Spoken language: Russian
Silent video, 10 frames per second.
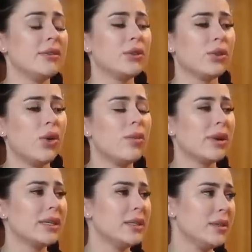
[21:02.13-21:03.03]
и в другом
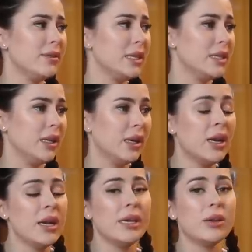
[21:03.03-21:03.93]
магазине видели,
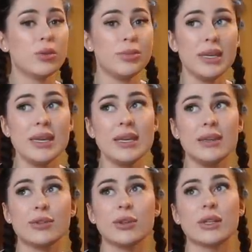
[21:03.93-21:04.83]
и купили, и
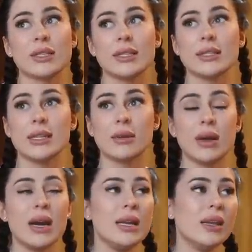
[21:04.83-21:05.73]
все оказалось
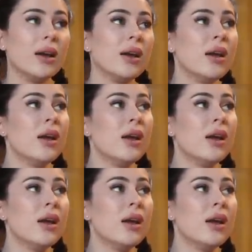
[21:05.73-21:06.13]
нормально.